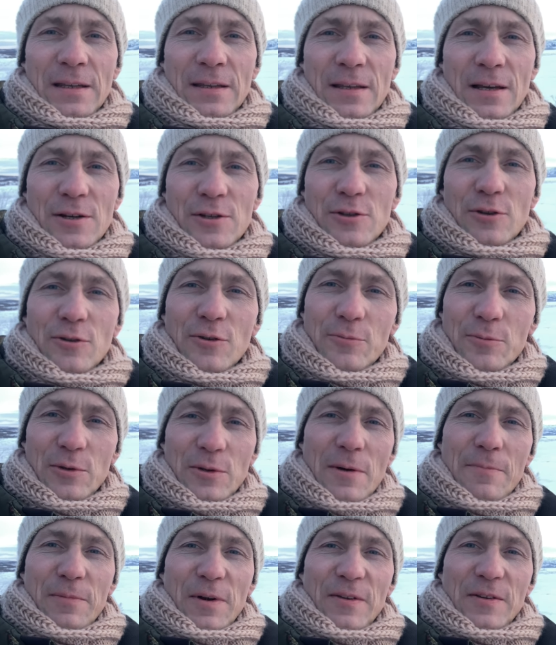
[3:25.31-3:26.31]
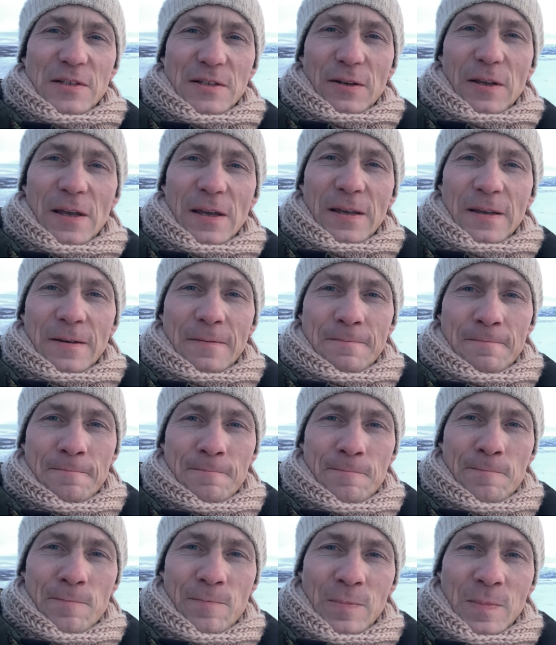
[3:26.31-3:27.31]
Так что, думаю, нам повезет.
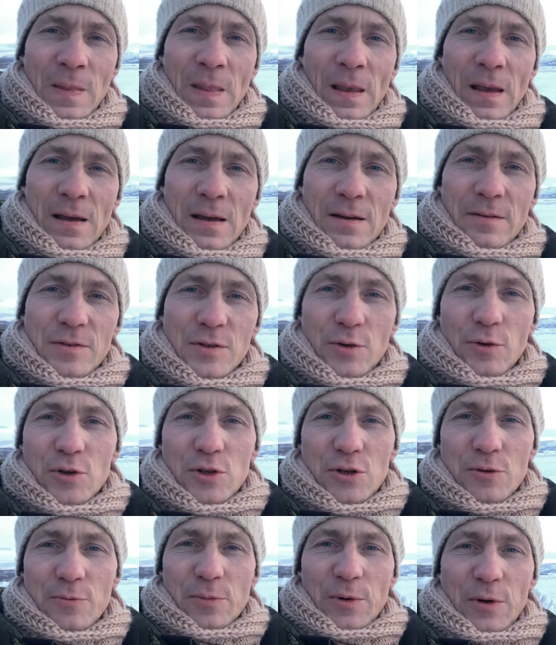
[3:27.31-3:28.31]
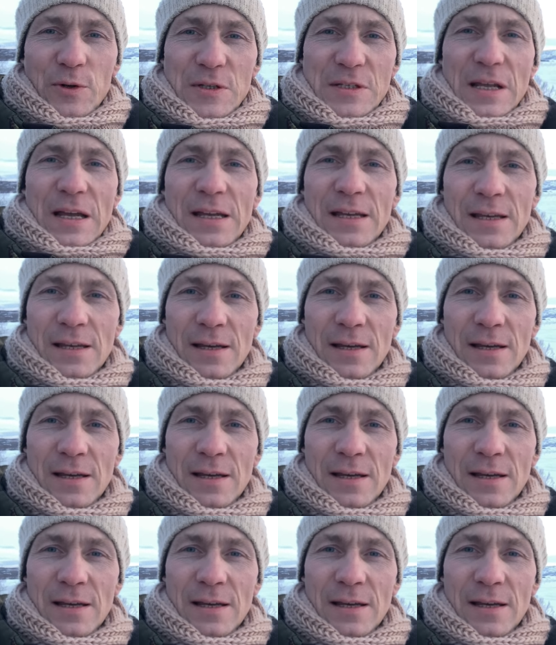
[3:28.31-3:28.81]
Все очень просто.